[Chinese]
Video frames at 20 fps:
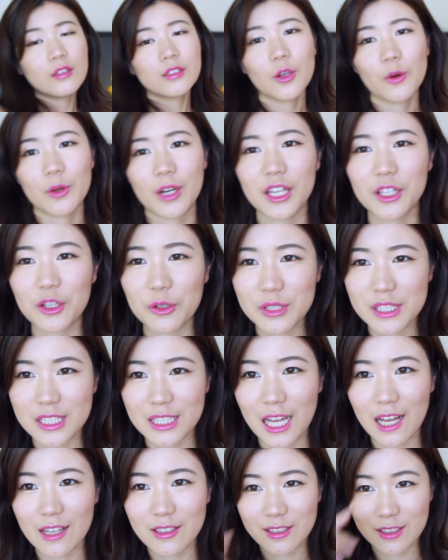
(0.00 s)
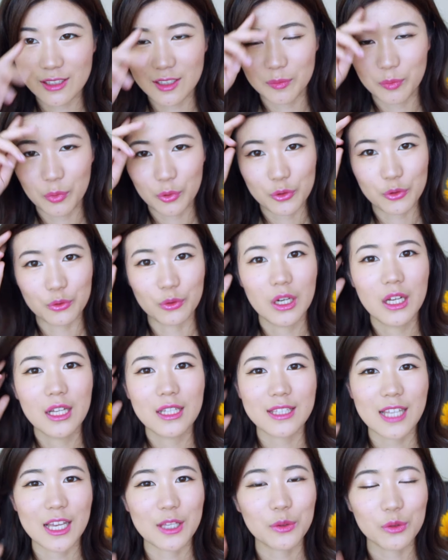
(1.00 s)
那我看到其他这个博主
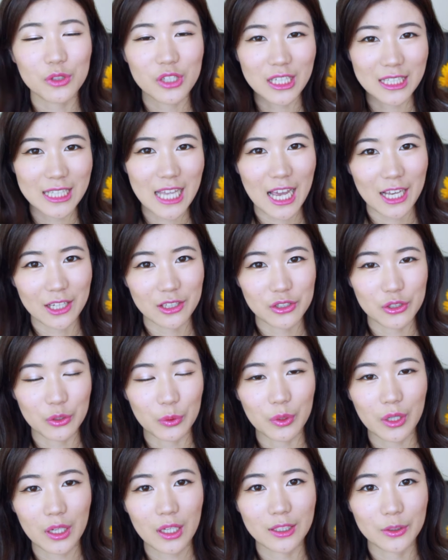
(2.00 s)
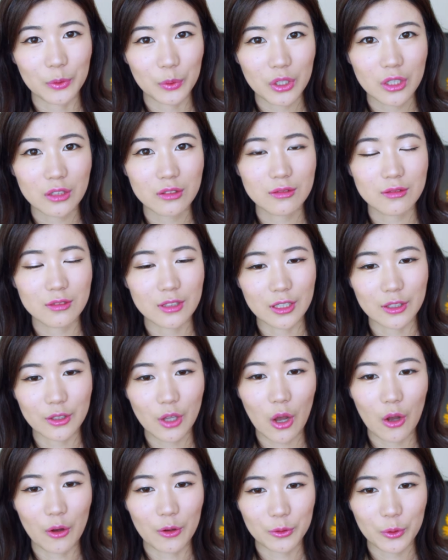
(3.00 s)
在做这个 tag 的时候，很多人
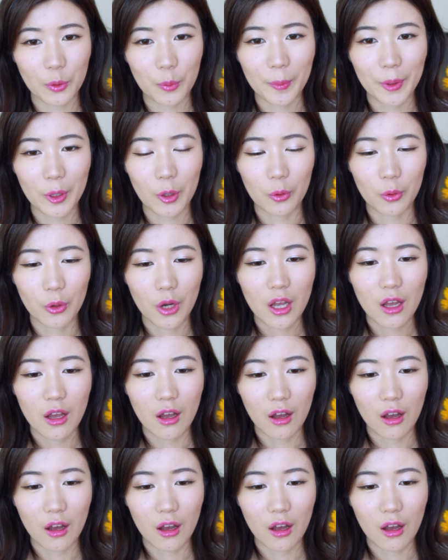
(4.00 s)
好像都没有，